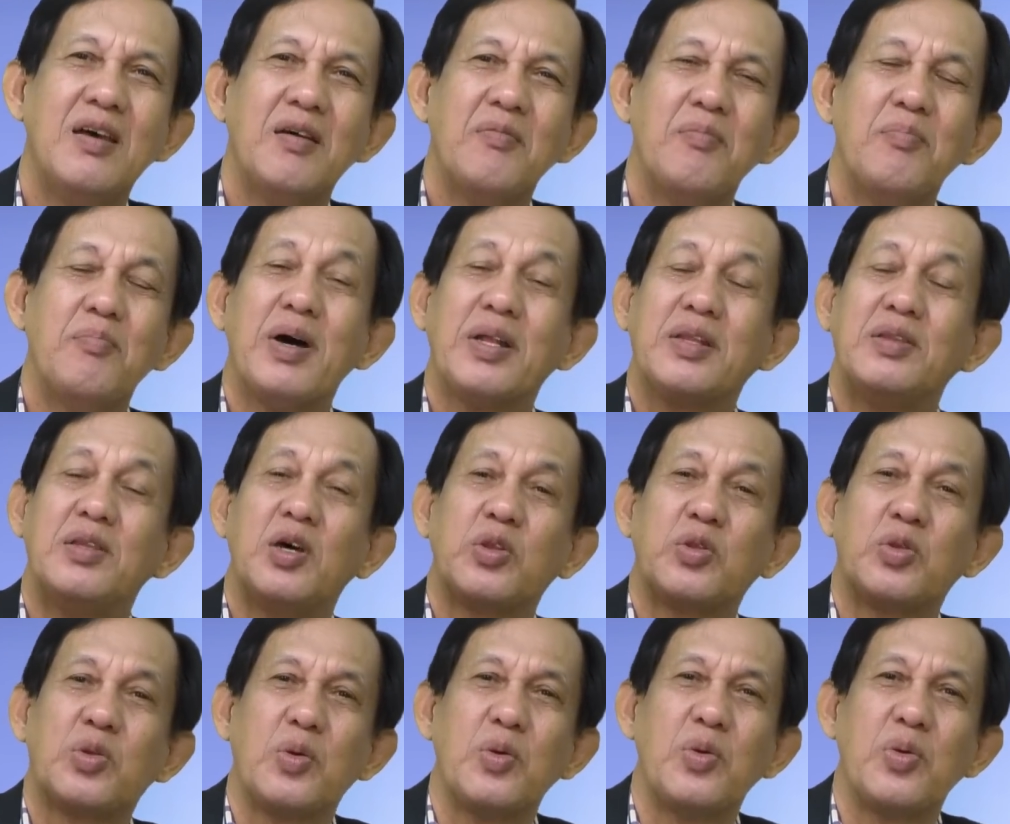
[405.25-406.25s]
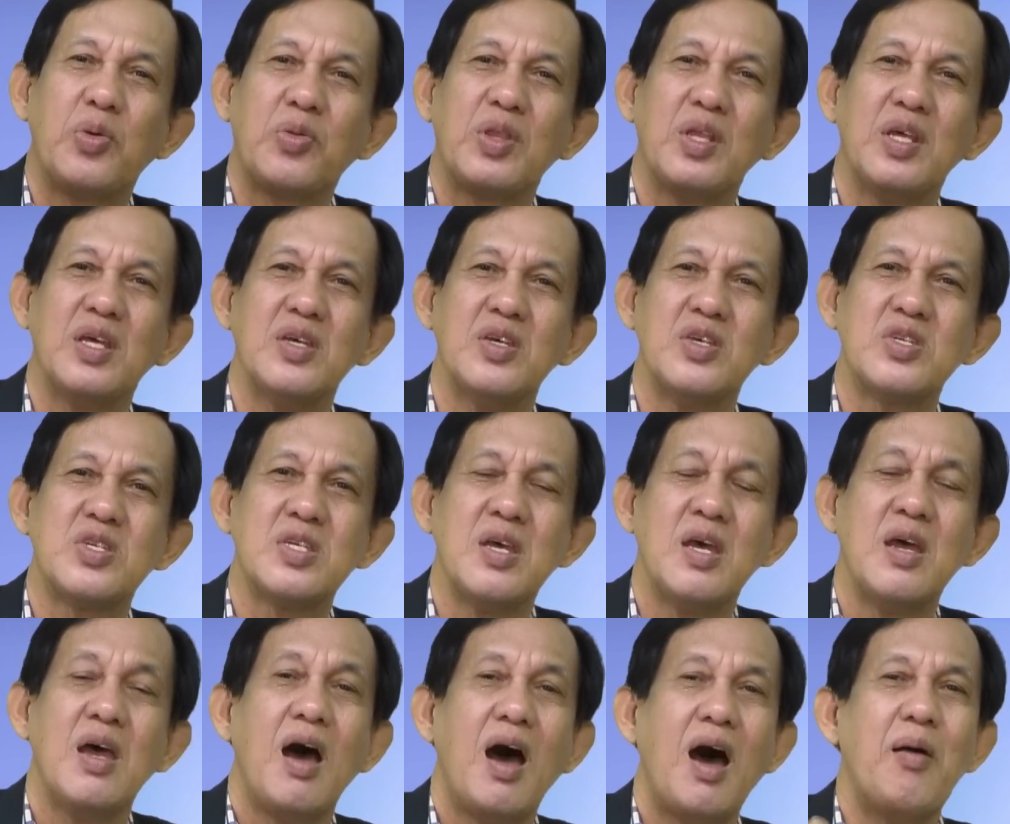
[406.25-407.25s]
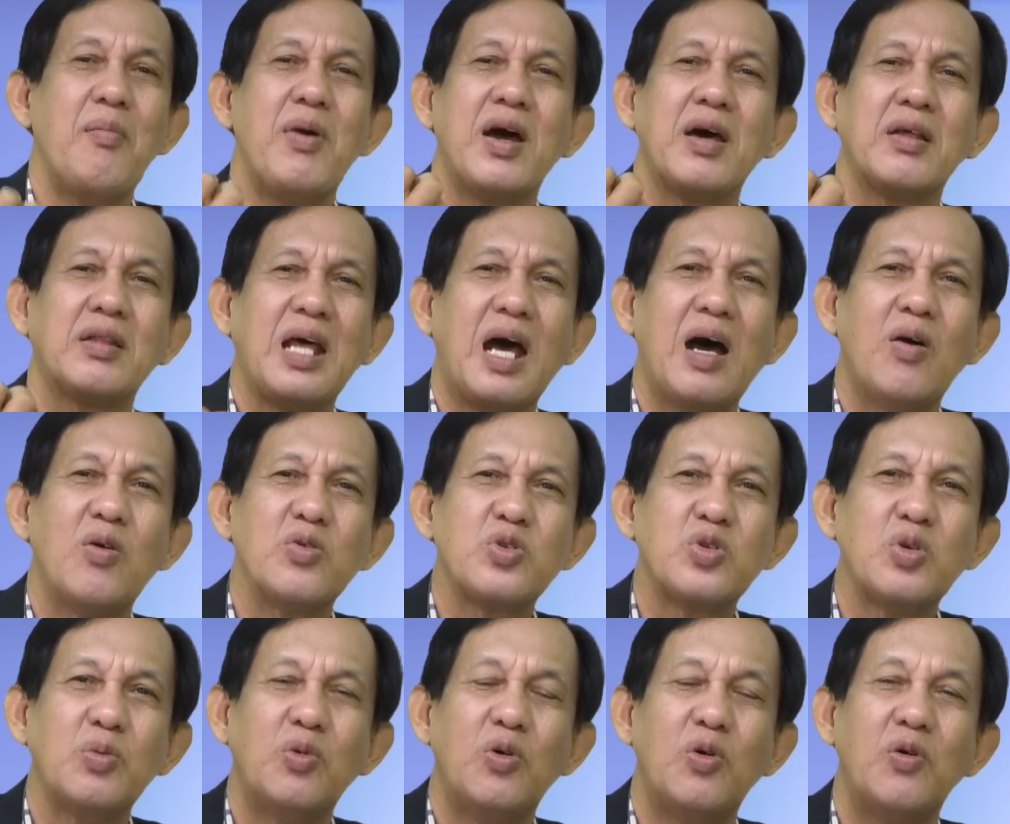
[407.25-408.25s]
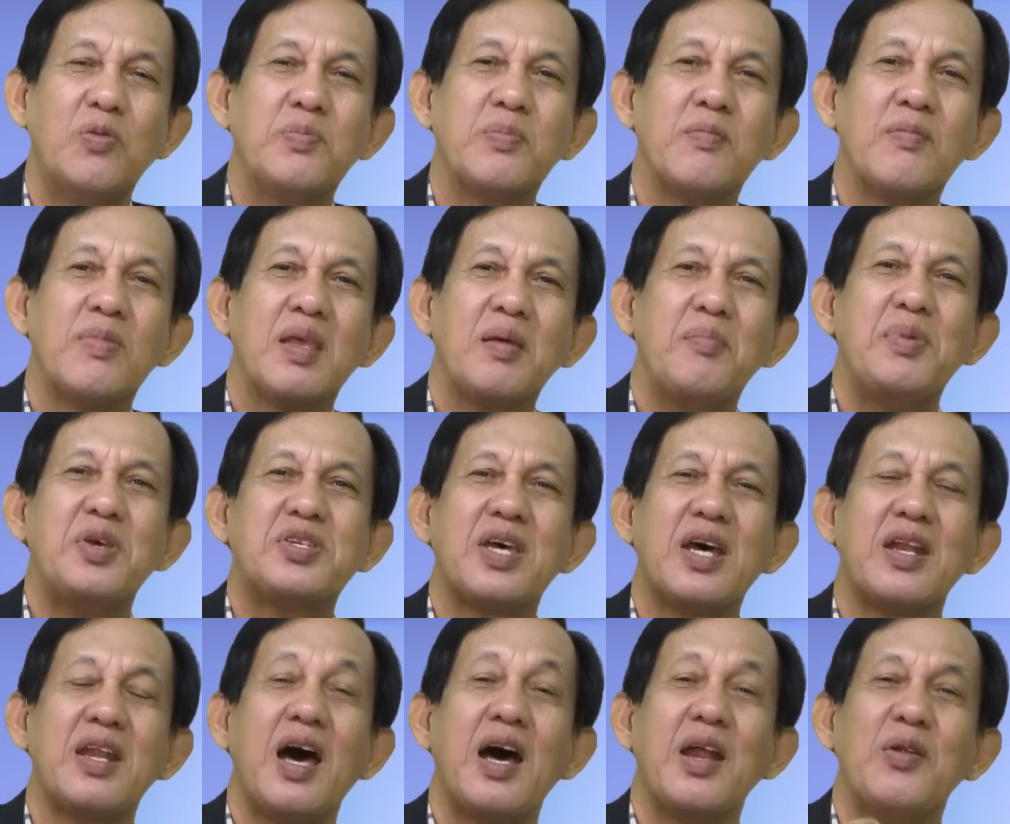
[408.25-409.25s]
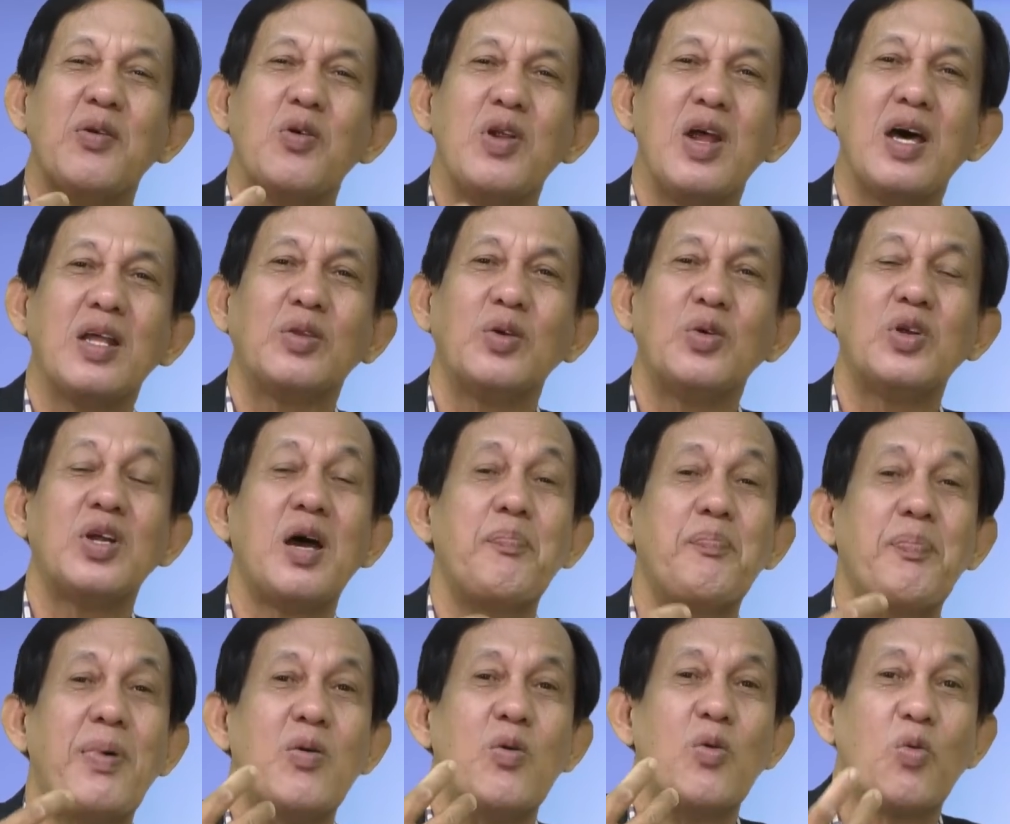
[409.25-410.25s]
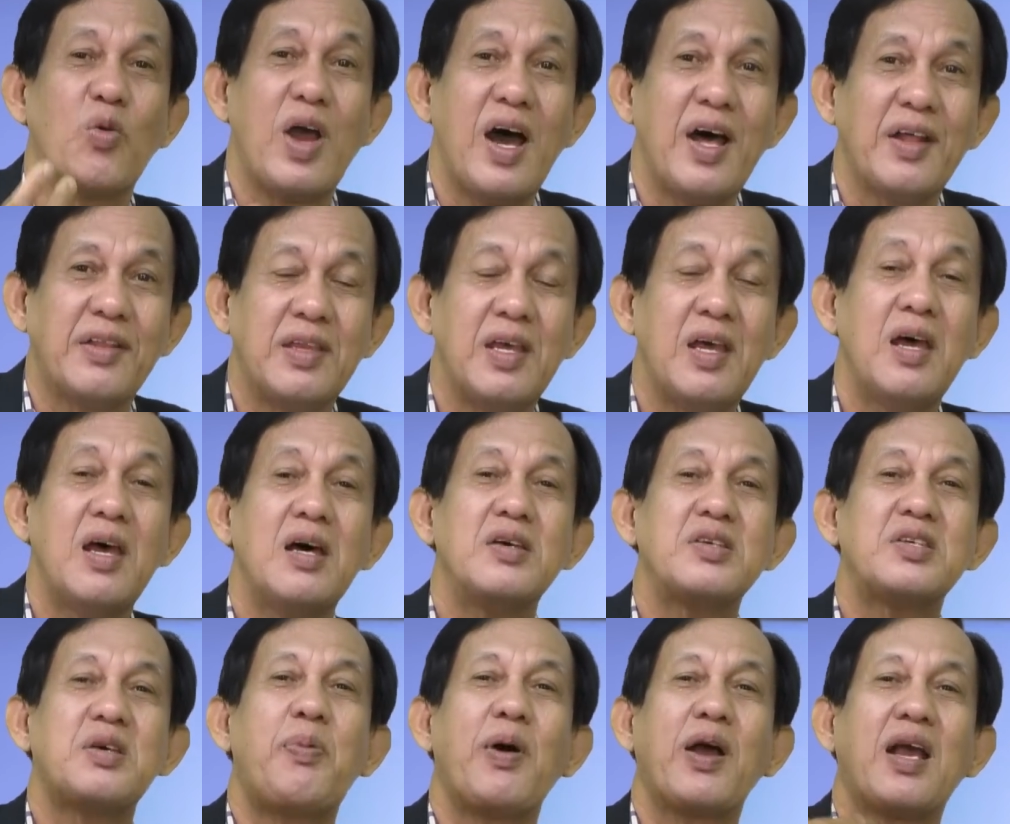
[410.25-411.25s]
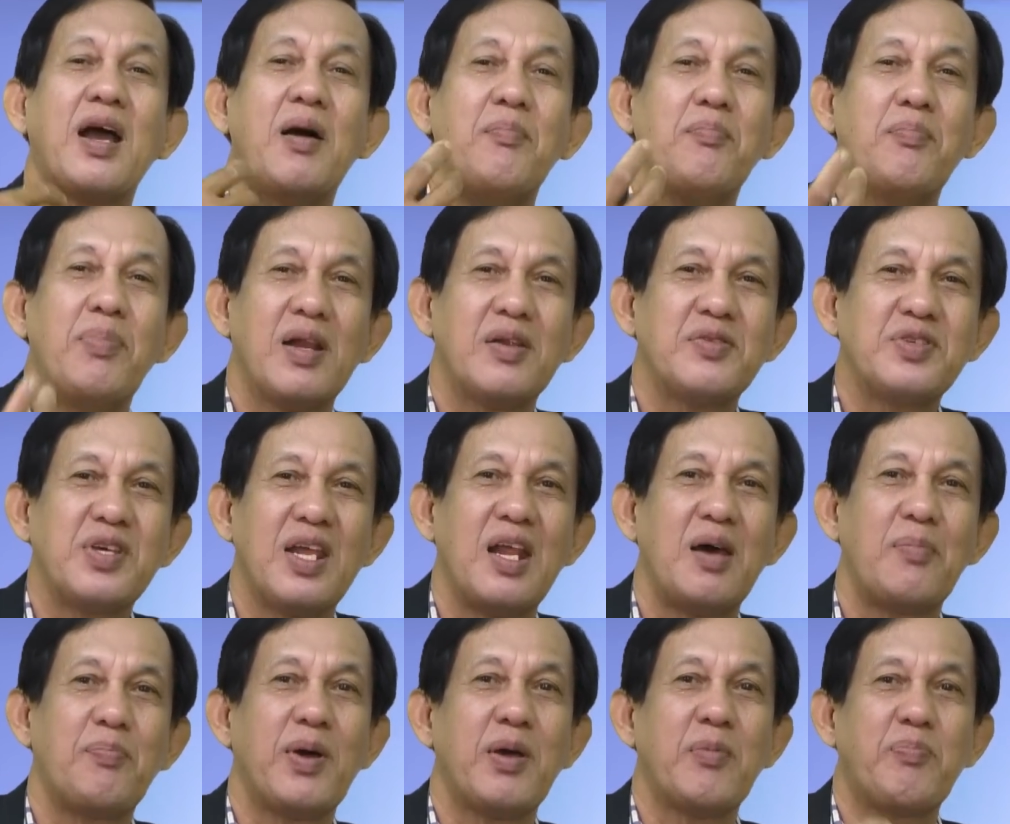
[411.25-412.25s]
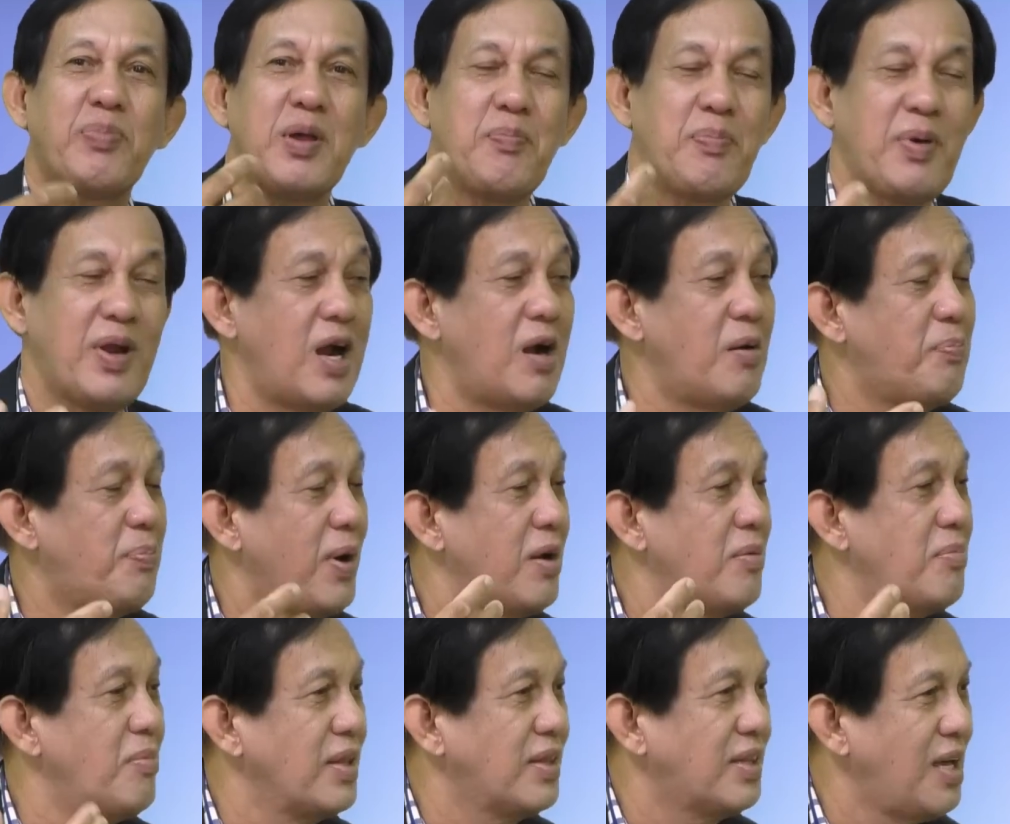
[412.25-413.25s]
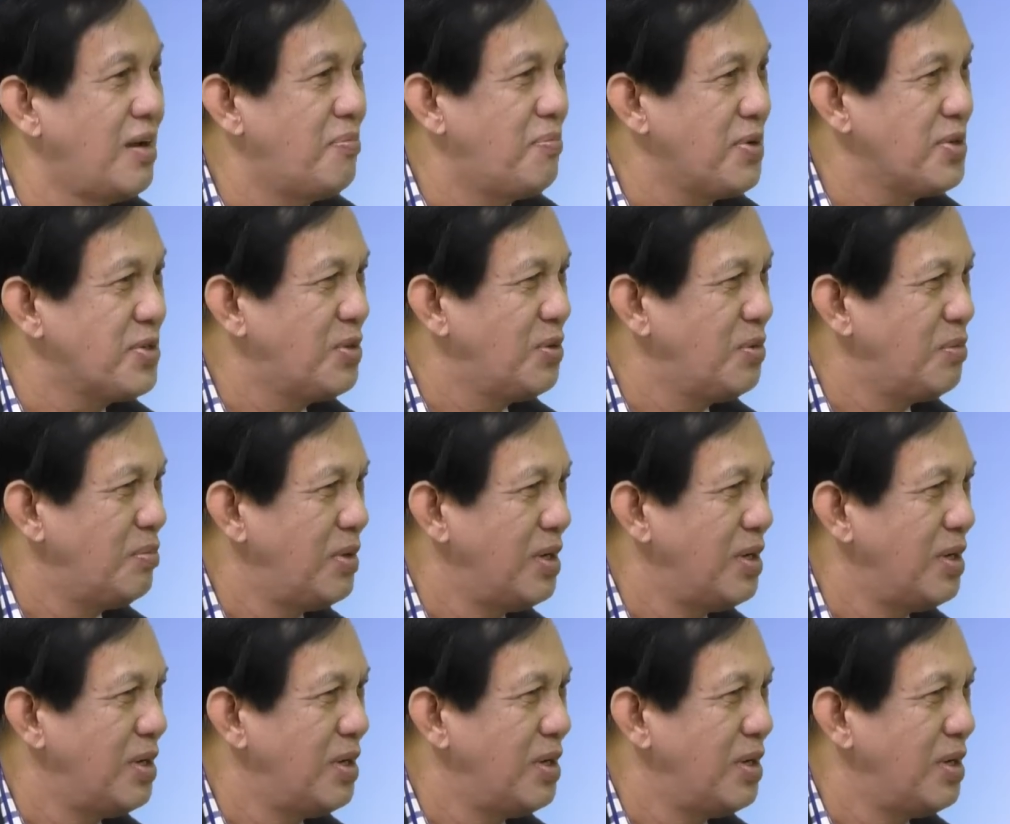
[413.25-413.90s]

But the truth is, ang mga tao subong, bisan ano na nga pangugat, sa paghambal sila, pagpreparar, pagmata, Pastor